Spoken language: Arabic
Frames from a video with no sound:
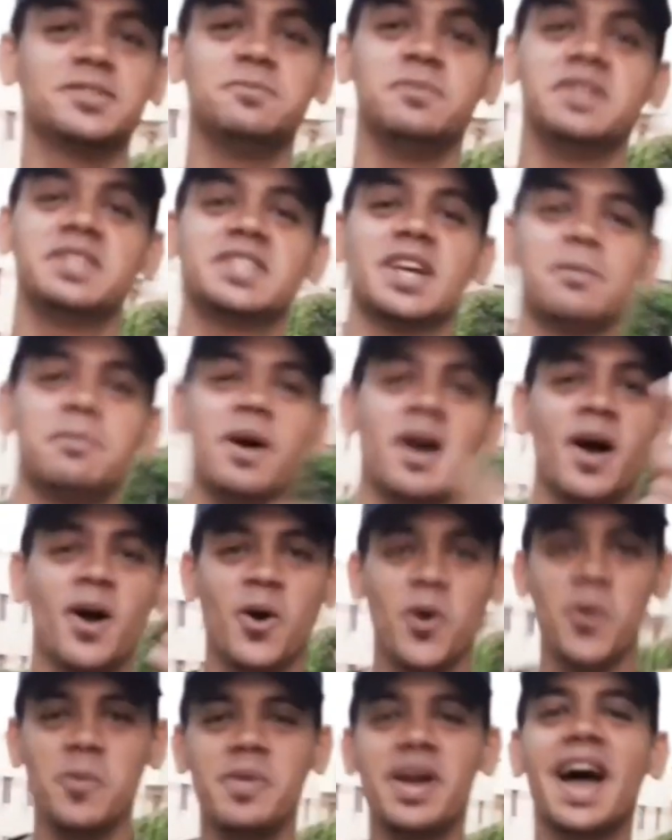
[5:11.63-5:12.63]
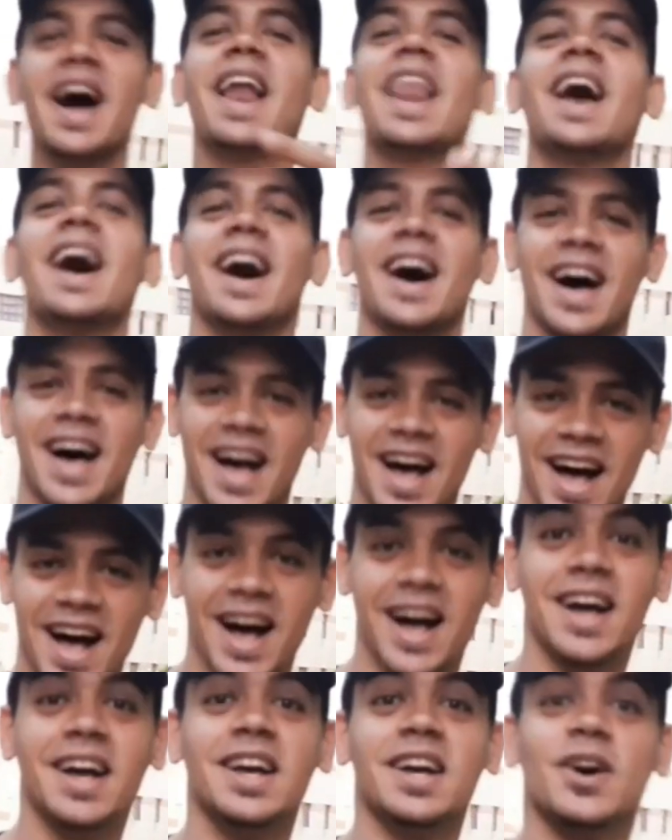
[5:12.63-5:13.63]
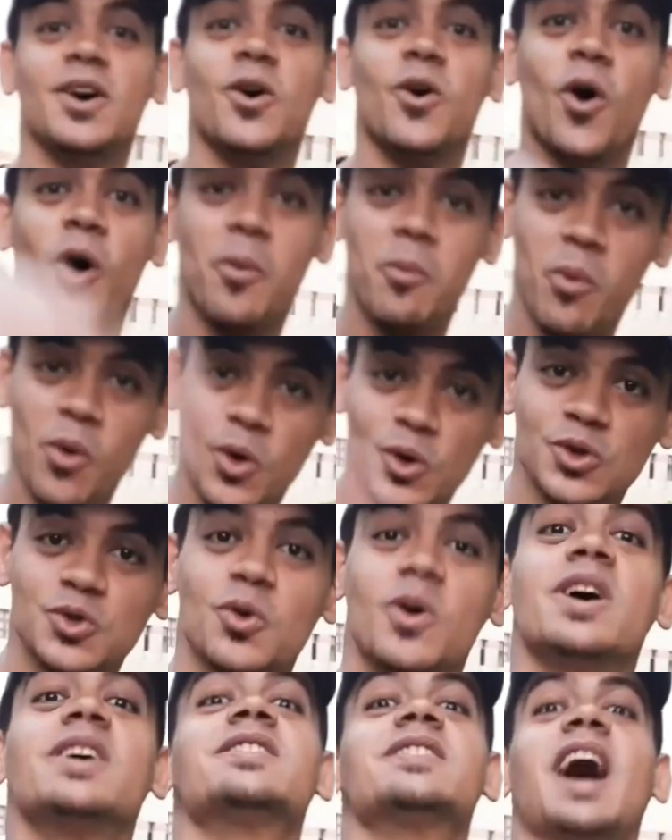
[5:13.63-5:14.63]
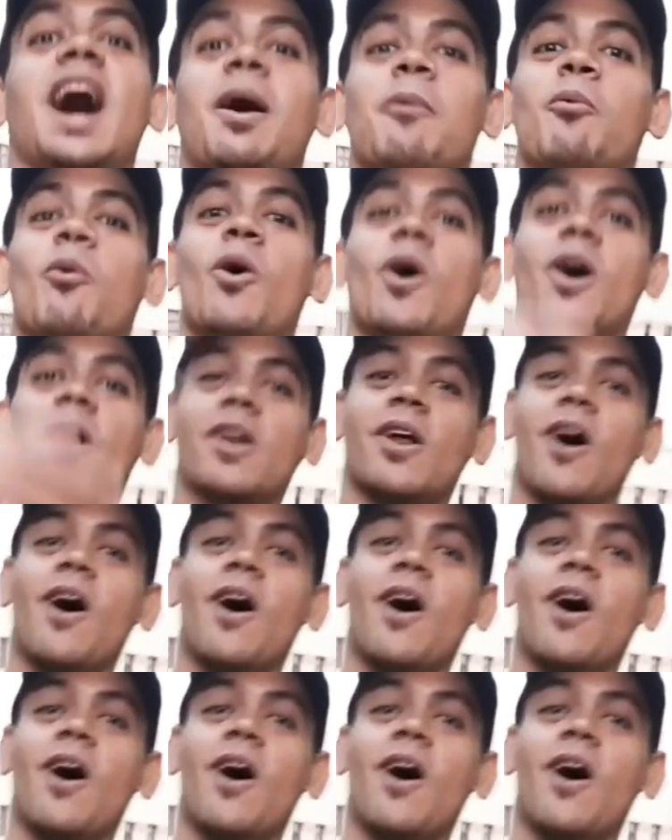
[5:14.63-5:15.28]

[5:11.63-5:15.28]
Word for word: اسمي سابقكم يلا املس واسحب